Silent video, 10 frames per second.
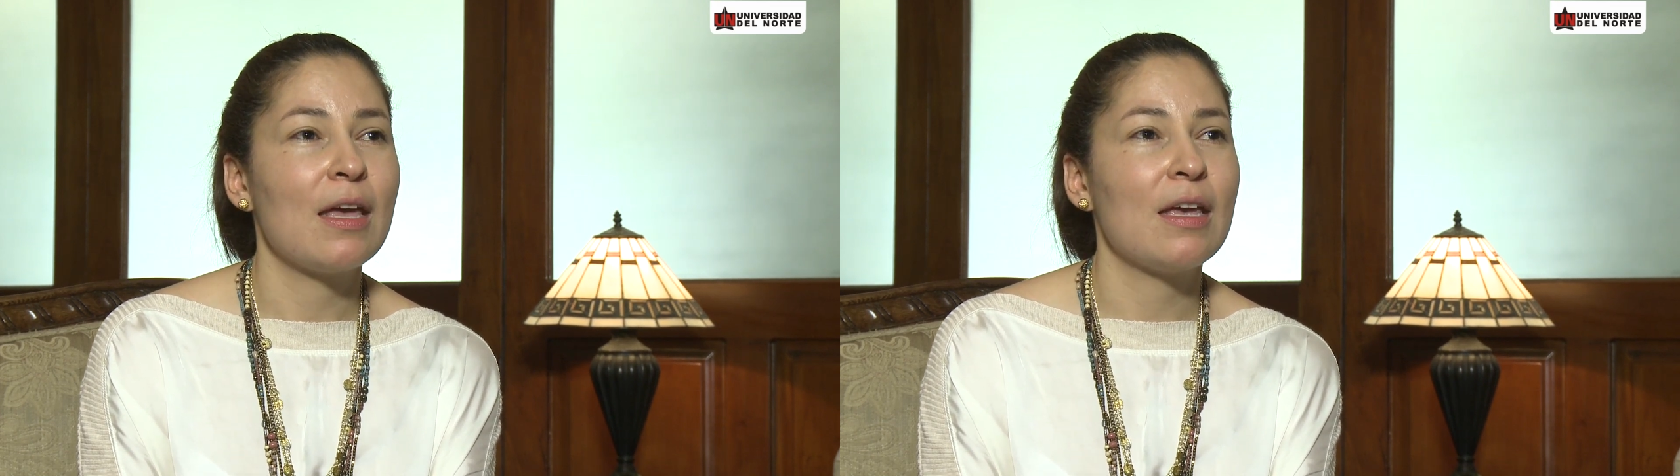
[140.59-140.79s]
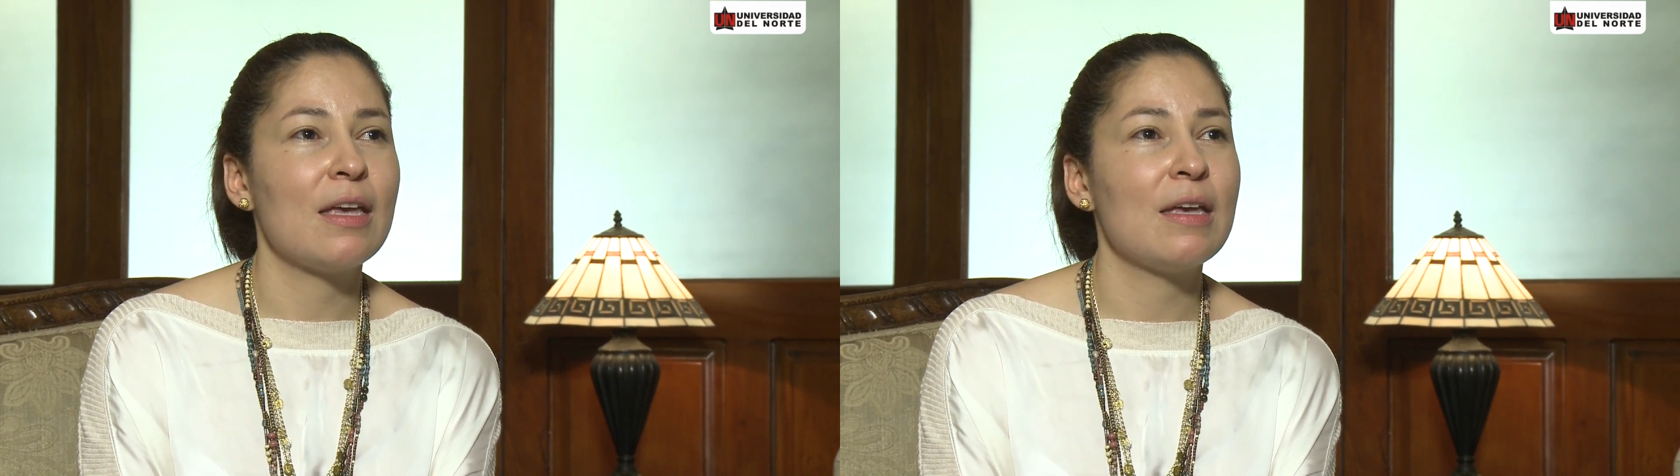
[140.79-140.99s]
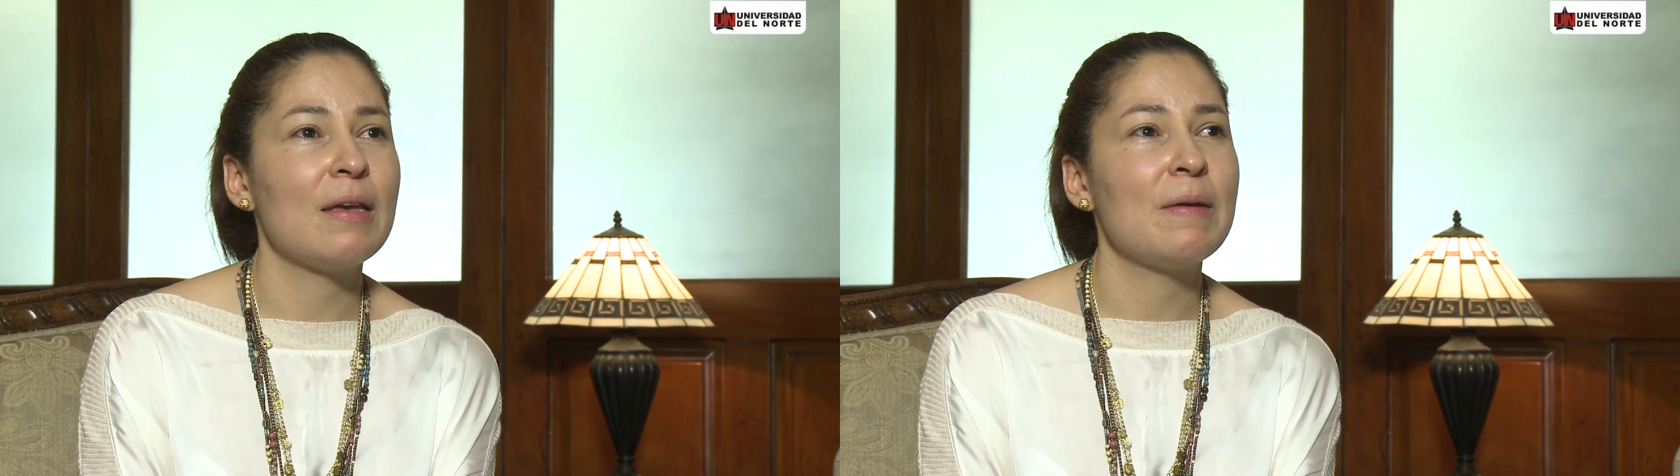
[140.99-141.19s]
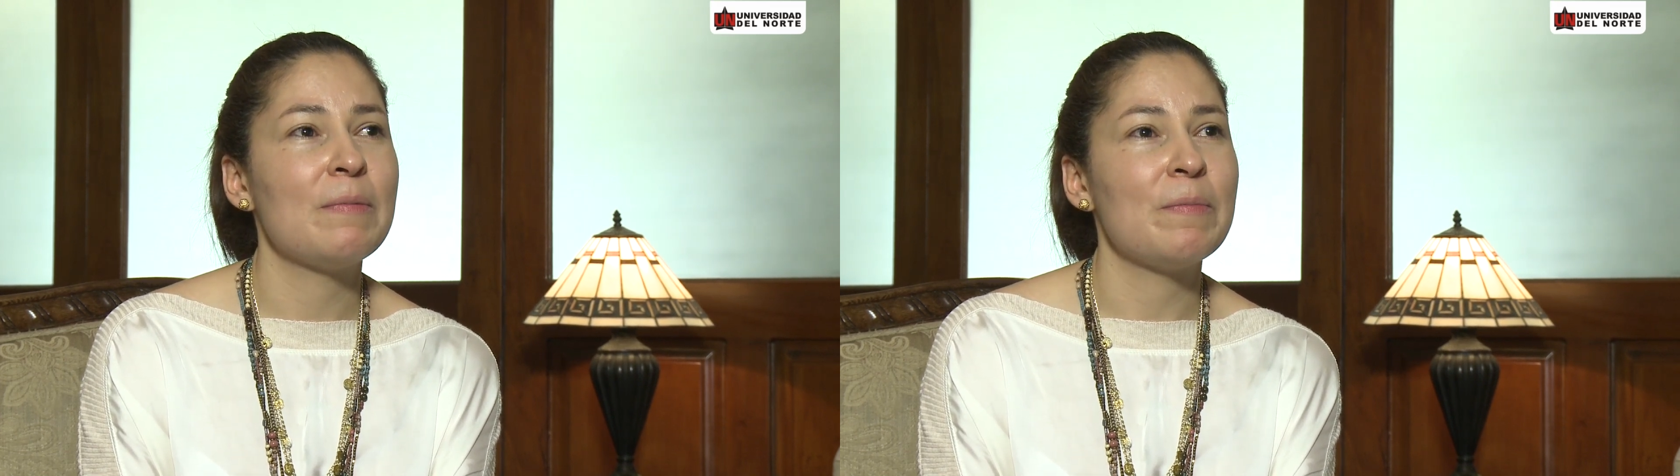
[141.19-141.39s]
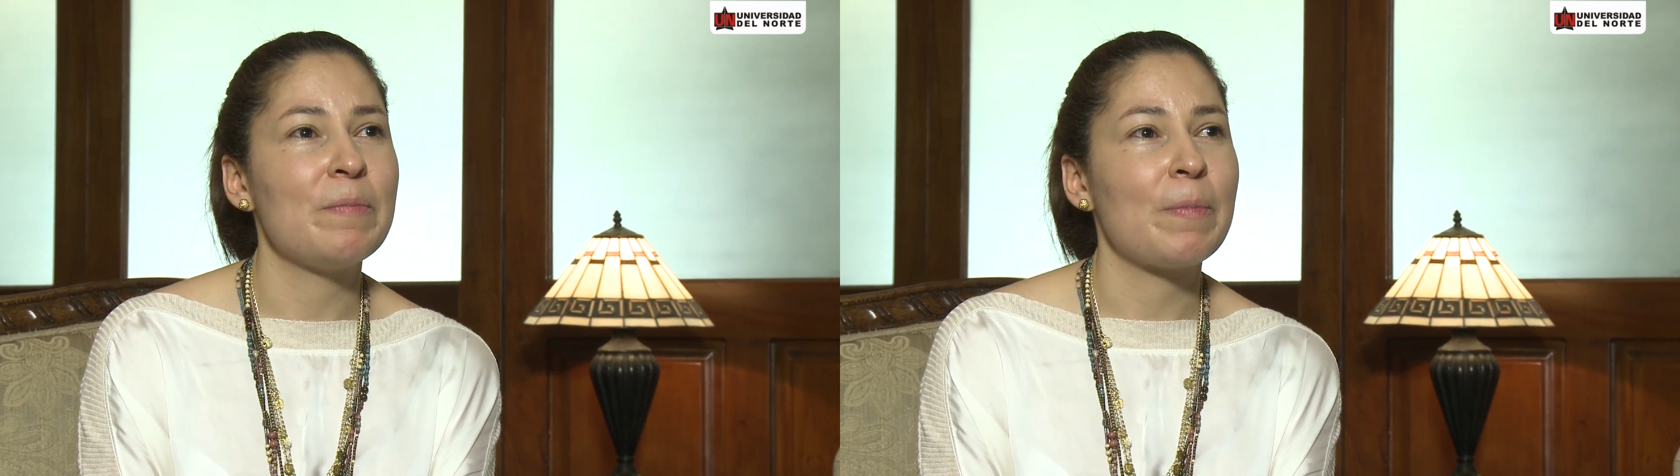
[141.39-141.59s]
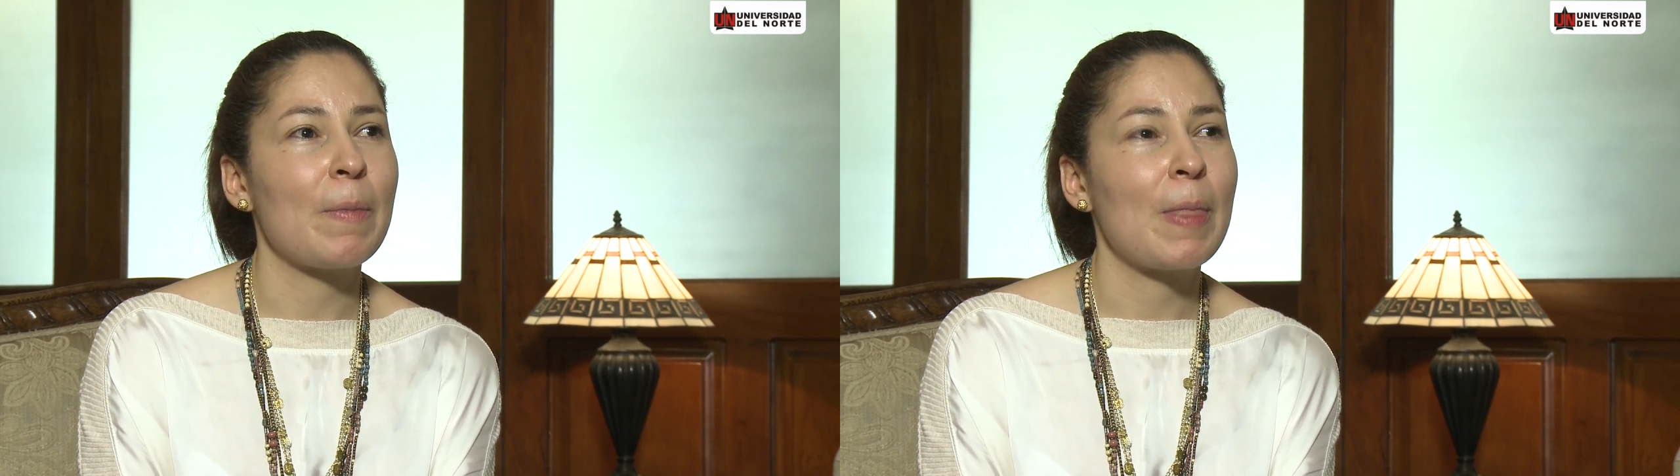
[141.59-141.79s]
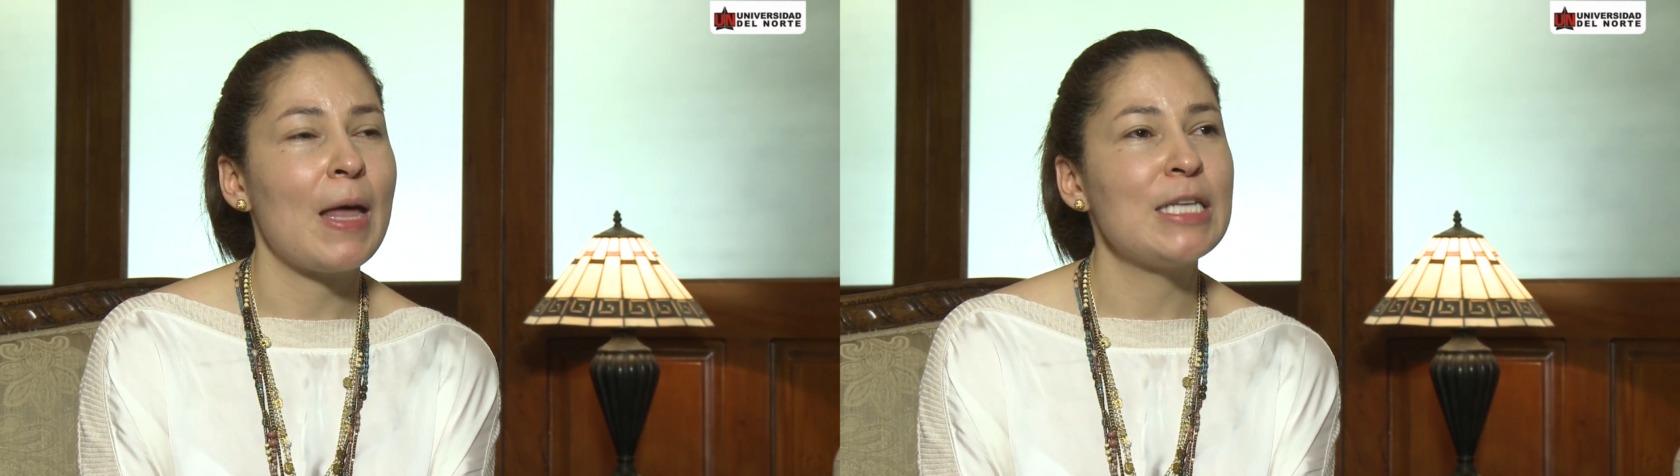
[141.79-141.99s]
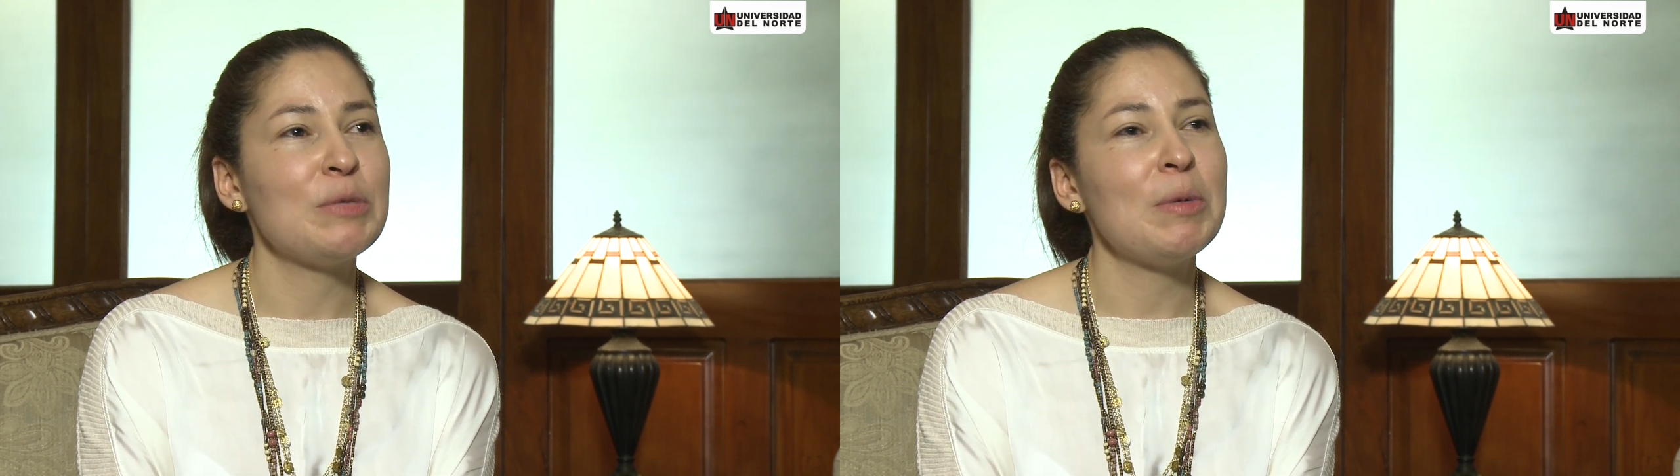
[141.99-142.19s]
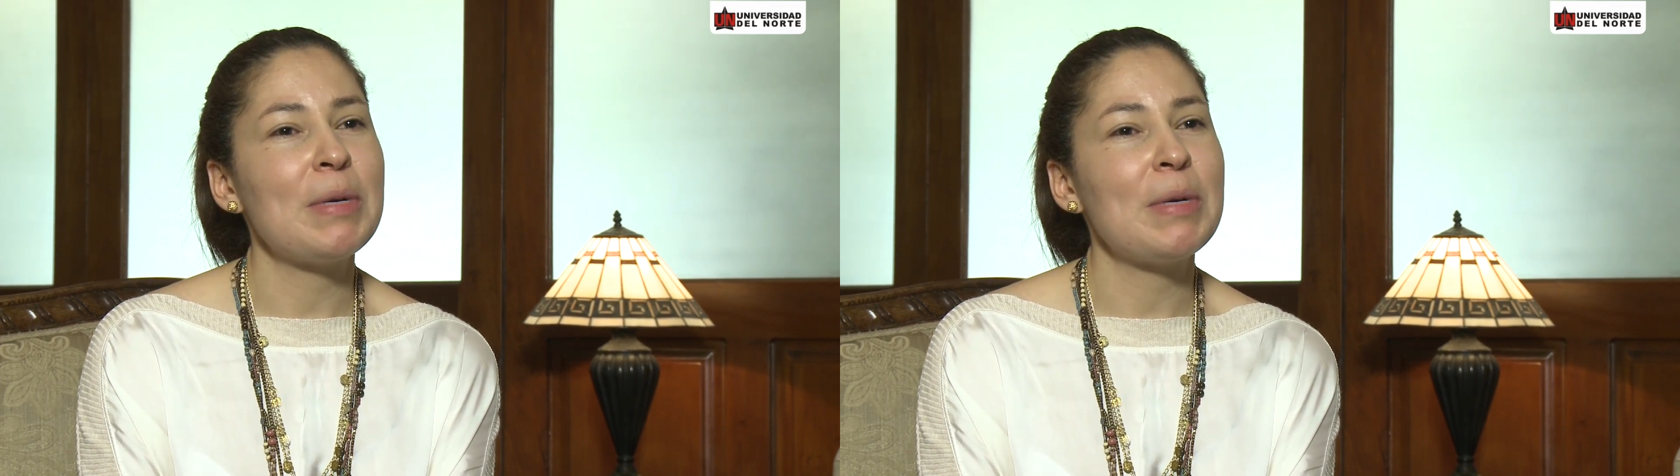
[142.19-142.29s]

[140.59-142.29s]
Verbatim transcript: Em, allí